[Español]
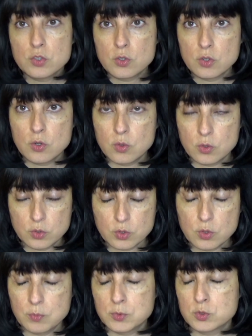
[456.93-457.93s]
Yo no
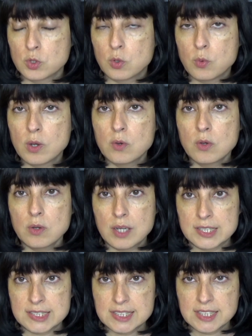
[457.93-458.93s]
conozco mucho el juego,
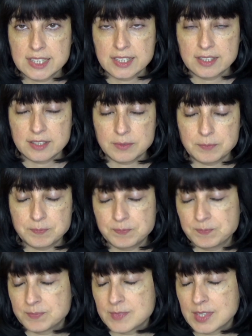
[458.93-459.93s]
así que
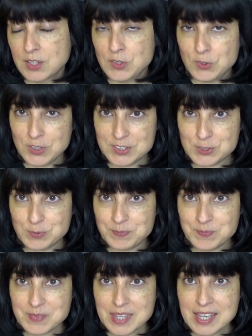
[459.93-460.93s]
lo dicho.
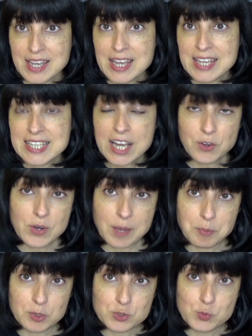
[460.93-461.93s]
Y
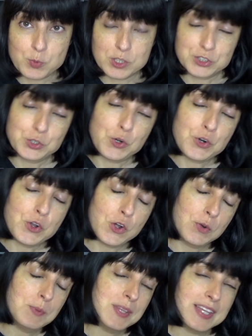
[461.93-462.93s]
ahora, por supuesto, no
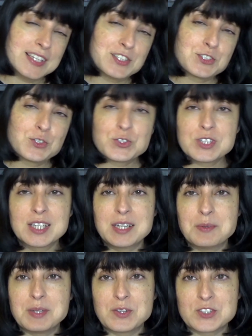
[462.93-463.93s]
olvidéis
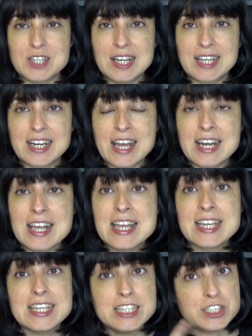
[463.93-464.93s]
suscribiros al canal
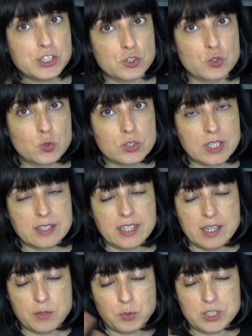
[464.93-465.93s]
y si os gusta
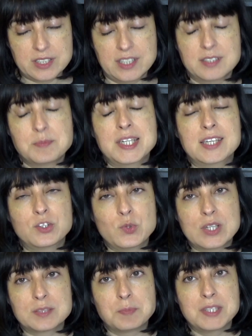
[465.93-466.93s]
tener vuestras
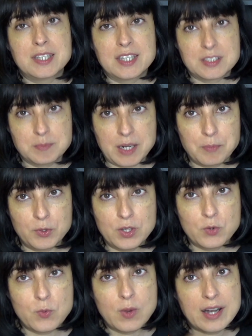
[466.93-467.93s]
miniaturas pintadas para
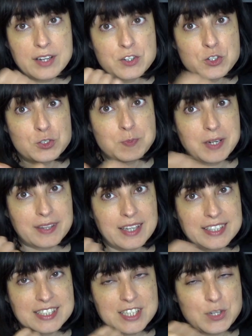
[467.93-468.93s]
poder jugar, no os
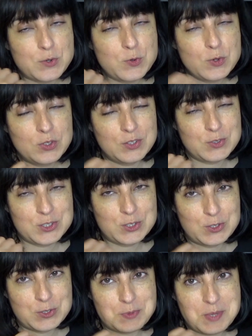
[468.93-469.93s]
perdáis ninguno de
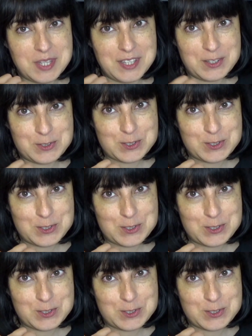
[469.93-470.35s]
nuestros vídeos.